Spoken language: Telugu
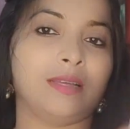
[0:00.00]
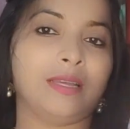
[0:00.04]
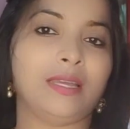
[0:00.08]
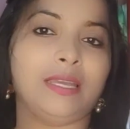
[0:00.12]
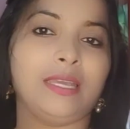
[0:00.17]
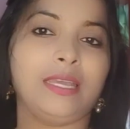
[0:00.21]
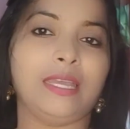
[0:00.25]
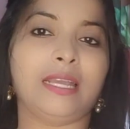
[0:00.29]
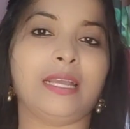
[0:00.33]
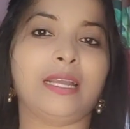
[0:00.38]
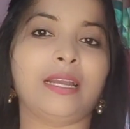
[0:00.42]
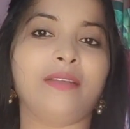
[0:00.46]

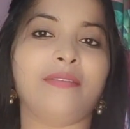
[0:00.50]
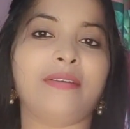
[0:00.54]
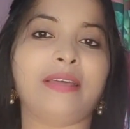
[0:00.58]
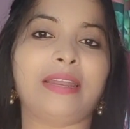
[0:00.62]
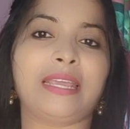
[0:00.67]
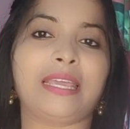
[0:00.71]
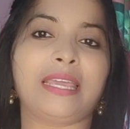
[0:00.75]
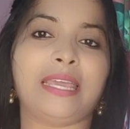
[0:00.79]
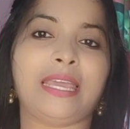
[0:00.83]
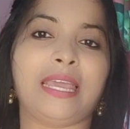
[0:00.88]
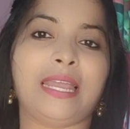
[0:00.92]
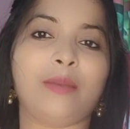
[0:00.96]
ఇక్కడ
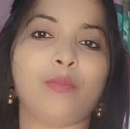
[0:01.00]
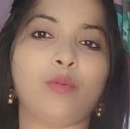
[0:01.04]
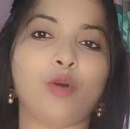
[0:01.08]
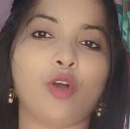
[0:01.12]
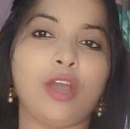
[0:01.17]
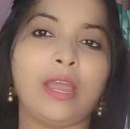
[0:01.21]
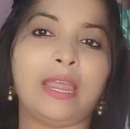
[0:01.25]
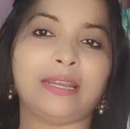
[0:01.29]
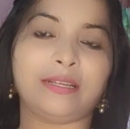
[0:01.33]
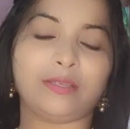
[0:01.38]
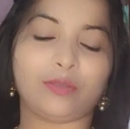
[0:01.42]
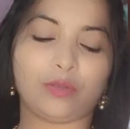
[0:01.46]
వరకు ఎల్బో
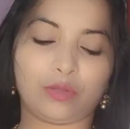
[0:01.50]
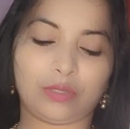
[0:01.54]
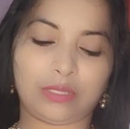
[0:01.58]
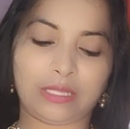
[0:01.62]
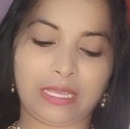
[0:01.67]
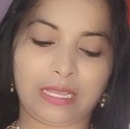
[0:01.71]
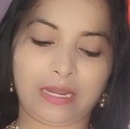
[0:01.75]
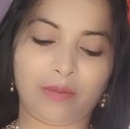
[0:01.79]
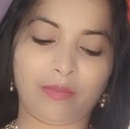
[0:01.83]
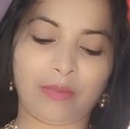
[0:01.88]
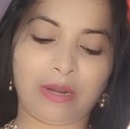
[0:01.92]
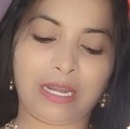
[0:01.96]
హ్యాండ్స్
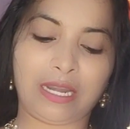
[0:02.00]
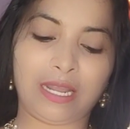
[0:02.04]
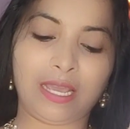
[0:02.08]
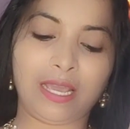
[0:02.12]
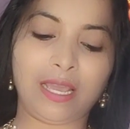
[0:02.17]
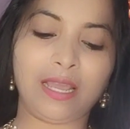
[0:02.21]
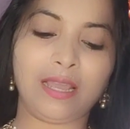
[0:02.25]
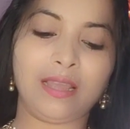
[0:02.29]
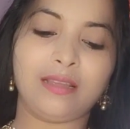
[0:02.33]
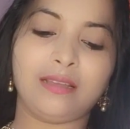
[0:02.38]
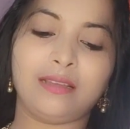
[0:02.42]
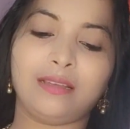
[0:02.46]
వస్తాయి అనమాట
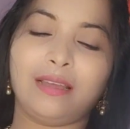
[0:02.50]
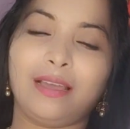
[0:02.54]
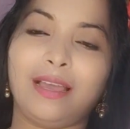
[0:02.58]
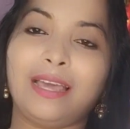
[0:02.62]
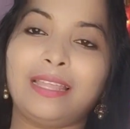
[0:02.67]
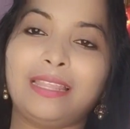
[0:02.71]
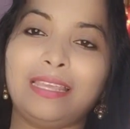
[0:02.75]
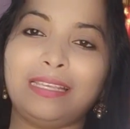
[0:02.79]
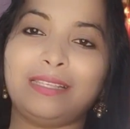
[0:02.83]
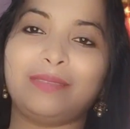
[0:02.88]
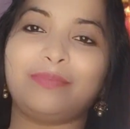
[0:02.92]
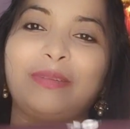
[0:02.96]

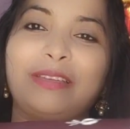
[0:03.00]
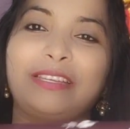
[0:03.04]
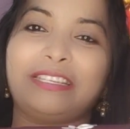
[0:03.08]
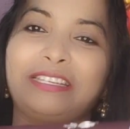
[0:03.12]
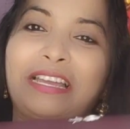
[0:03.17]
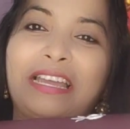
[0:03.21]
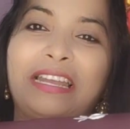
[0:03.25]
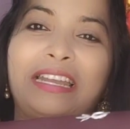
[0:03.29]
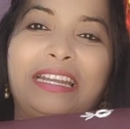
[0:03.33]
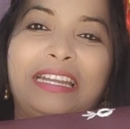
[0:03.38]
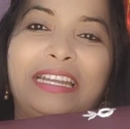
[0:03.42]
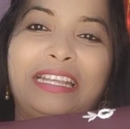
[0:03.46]
అదే
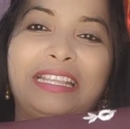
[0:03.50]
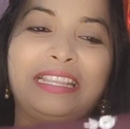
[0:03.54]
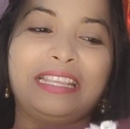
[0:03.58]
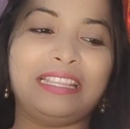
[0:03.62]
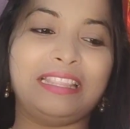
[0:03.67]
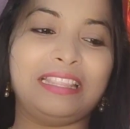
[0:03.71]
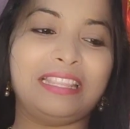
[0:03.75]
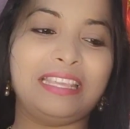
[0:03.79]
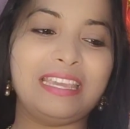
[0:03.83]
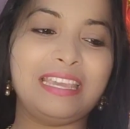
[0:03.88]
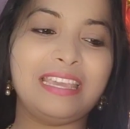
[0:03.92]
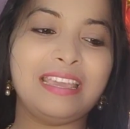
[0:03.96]
స్పెషాలిటీ
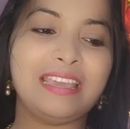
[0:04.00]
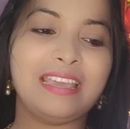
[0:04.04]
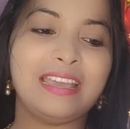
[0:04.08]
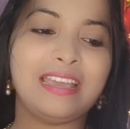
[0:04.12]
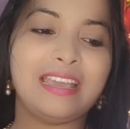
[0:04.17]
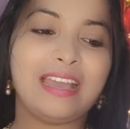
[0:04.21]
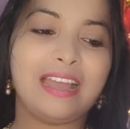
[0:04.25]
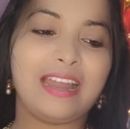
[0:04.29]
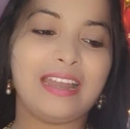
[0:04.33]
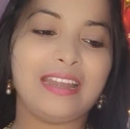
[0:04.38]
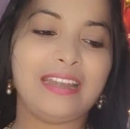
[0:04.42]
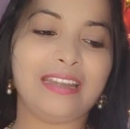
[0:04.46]
దీనిది
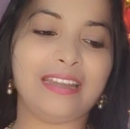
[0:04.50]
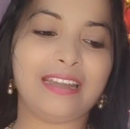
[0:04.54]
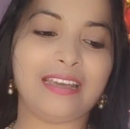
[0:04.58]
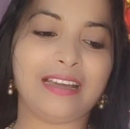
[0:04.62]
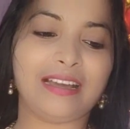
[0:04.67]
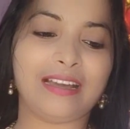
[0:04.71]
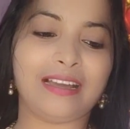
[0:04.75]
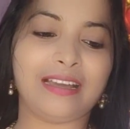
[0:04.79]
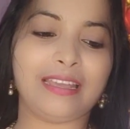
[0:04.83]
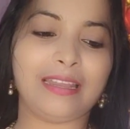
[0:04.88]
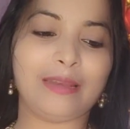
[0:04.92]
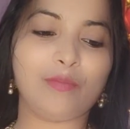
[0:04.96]
అండ్
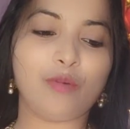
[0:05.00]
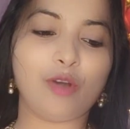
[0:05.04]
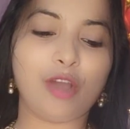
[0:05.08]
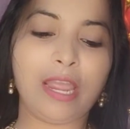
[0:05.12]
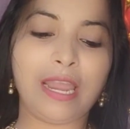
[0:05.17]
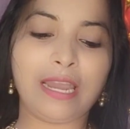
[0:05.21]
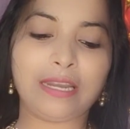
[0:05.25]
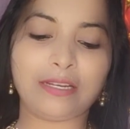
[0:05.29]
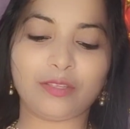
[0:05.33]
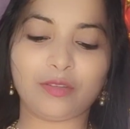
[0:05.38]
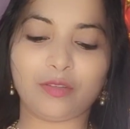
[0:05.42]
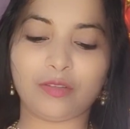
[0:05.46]
ఎల్బో
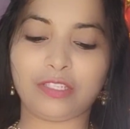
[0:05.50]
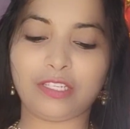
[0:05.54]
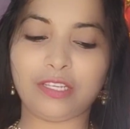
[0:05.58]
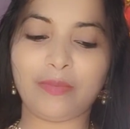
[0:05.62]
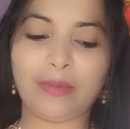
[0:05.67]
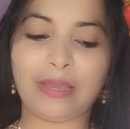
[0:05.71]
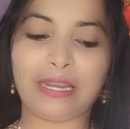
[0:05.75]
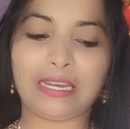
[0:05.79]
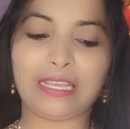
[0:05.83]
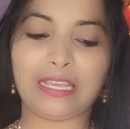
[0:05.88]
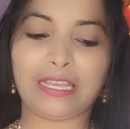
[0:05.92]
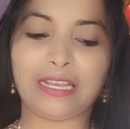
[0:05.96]
హ్యాండ్స్ వచ్చి
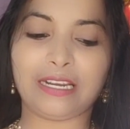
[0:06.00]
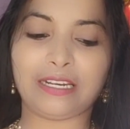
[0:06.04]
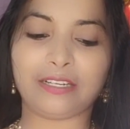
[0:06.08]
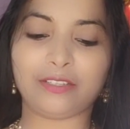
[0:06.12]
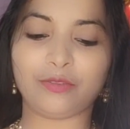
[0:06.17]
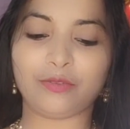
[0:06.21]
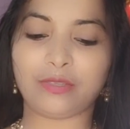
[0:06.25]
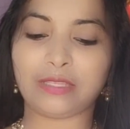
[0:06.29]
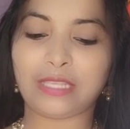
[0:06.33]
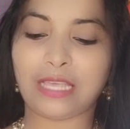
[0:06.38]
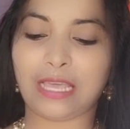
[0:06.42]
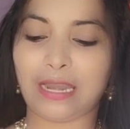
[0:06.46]
మనకి ఇక్కడ
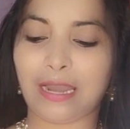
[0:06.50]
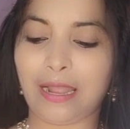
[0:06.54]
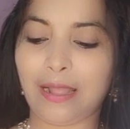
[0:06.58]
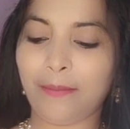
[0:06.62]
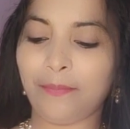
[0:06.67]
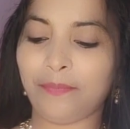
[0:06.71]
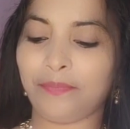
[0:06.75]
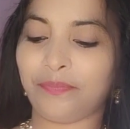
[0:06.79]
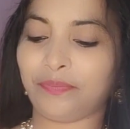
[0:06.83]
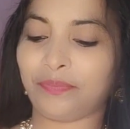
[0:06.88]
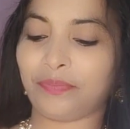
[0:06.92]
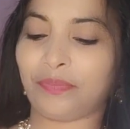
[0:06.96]
చూసారా
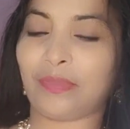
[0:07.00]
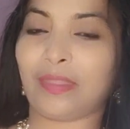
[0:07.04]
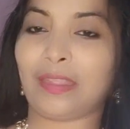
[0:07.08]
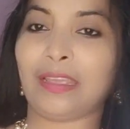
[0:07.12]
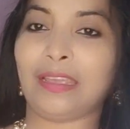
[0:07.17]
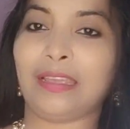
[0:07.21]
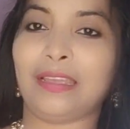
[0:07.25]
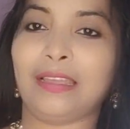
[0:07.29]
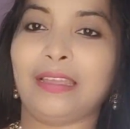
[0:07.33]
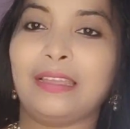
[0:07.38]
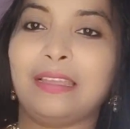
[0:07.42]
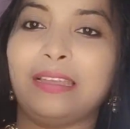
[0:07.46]

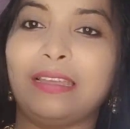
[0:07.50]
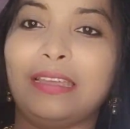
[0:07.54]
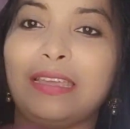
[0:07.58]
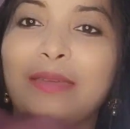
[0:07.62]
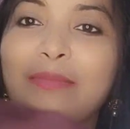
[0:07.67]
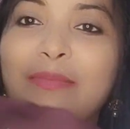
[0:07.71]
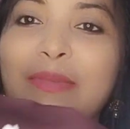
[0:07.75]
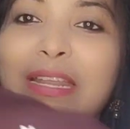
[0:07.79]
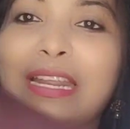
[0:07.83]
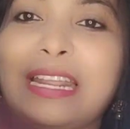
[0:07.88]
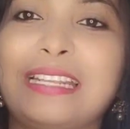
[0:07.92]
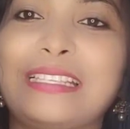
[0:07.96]
ఈ
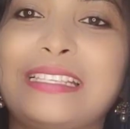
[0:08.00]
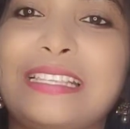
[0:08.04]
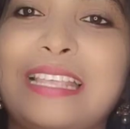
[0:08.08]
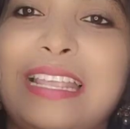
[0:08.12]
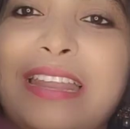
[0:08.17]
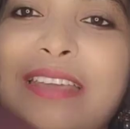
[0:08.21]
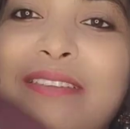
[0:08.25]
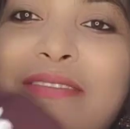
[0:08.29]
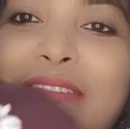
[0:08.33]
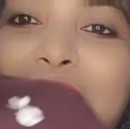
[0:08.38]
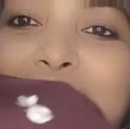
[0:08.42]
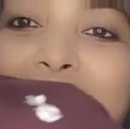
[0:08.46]
మిర్రర్స్
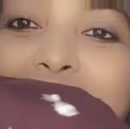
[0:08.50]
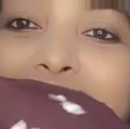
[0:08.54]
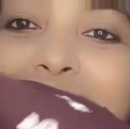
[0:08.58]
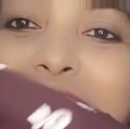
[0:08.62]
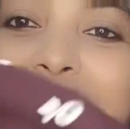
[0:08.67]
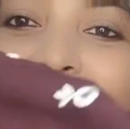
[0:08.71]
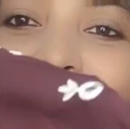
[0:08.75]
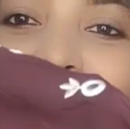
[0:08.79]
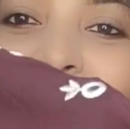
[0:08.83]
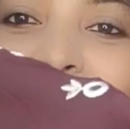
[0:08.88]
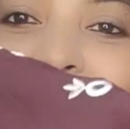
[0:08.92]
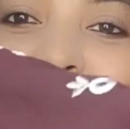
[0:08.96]
అనేవి ఇలా
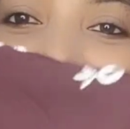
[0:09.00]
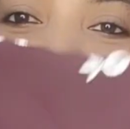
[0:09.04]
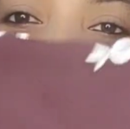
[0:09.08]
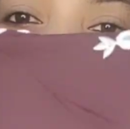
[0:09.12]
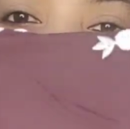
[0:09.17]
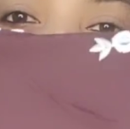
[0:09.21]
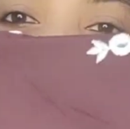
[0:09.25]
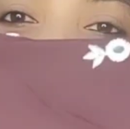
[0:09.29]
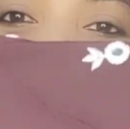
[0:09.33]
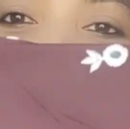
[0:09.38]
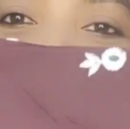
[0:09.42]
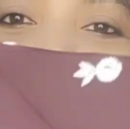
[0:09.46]
స్టిచ్ చేసి
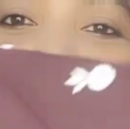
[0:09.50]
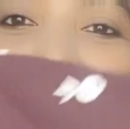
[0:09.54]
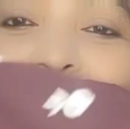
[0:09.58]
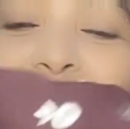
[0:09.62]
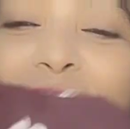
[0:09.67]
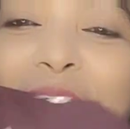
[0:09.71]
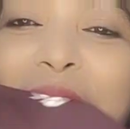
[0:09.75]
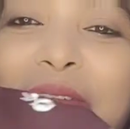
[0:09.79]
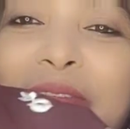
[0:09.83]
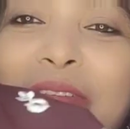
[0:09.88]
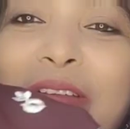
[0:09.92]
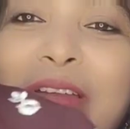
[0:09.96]
ఎంత
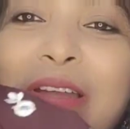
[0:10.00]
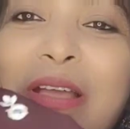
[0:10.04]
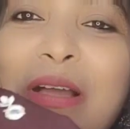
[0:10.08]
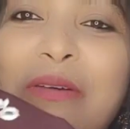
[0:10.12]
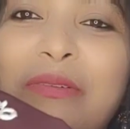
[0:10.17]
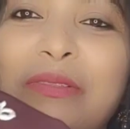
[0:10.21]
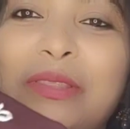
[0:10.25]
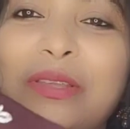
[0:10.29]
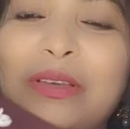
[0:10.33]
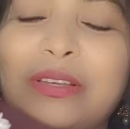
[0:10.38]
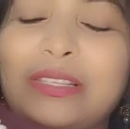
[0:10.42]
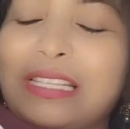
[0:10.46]
బ్యూటిఫుల్గా
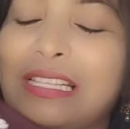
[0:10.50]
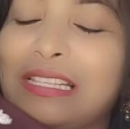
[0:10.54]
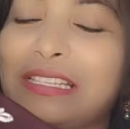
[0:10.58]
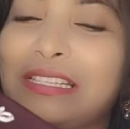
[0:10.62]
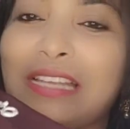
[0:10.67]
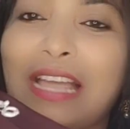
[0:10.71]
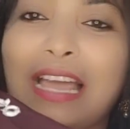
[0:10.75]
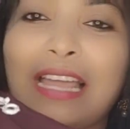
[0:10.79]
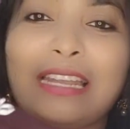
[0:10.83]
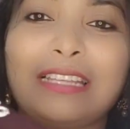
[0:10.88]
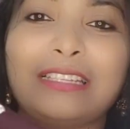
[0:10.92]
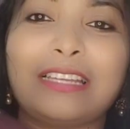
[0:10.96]
ఉందో అసలు
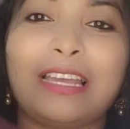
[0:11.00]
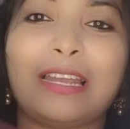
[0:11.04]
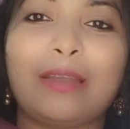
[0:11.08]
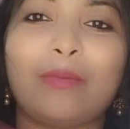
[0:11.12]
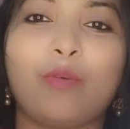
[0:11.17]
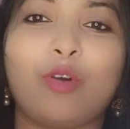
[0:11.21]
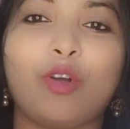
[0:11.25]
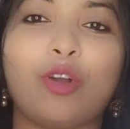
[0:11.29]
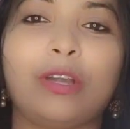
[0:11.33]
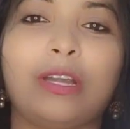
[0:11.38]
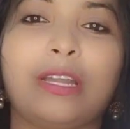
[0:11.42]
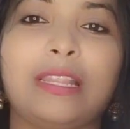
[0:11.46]
చాలా చాలా
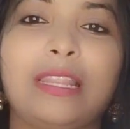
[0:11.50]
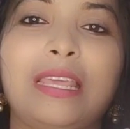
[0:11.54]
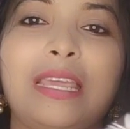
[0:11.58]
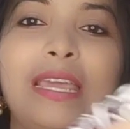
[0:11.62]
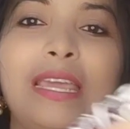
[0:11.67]
బాగుంటుంది